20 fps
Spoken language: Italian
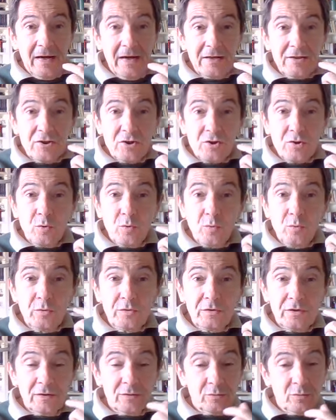
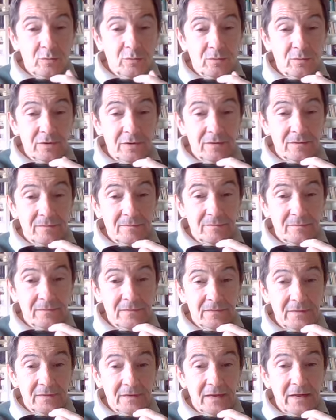ascoltatori
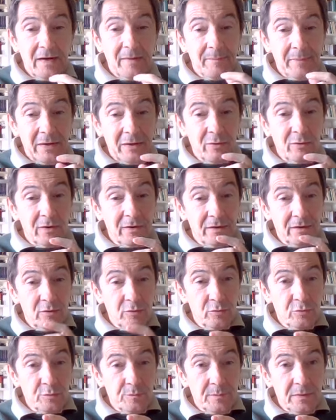della parola
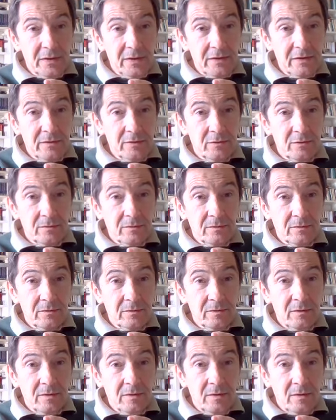dello Spirito,
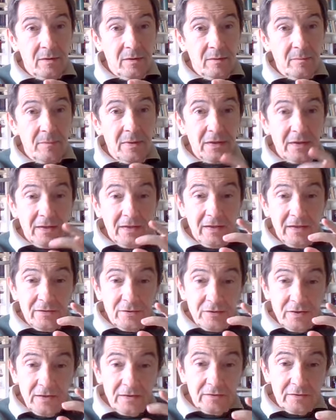perché le
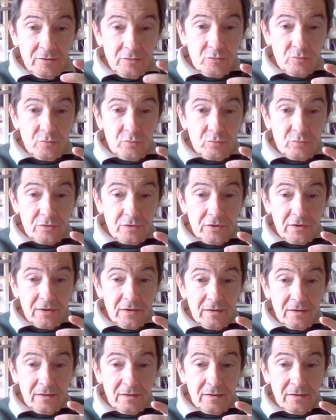scelte
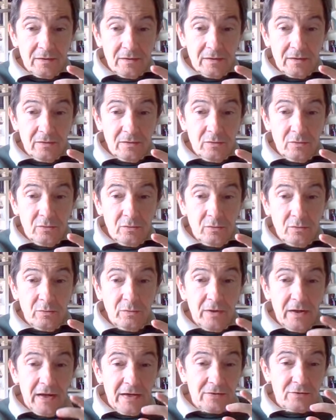giuste
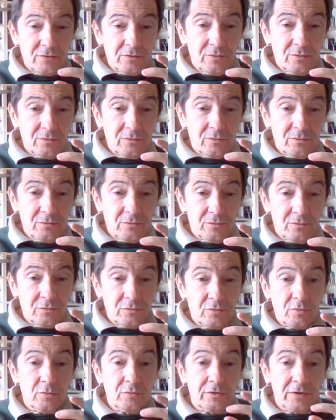non nascono
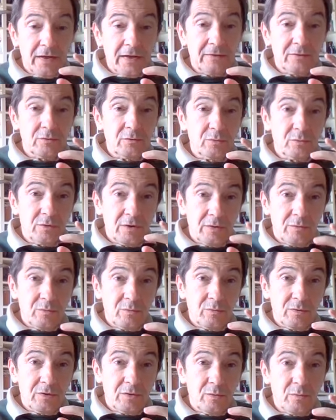soltanto da
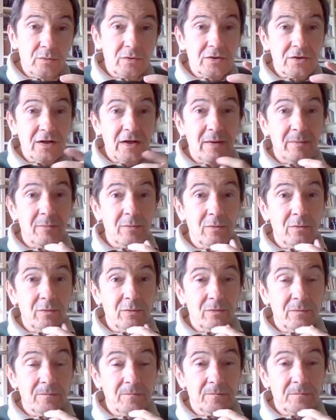noi. Noi
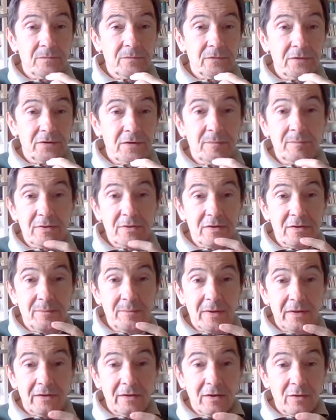siamo
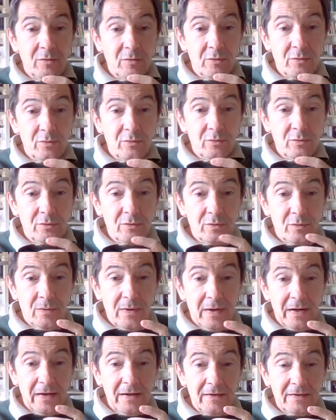semplicemente coloro i
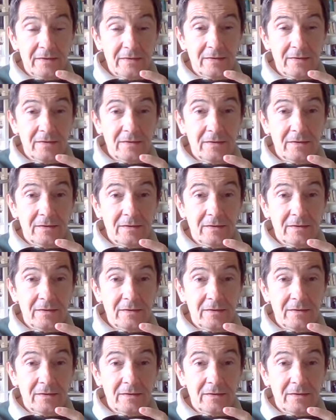quali,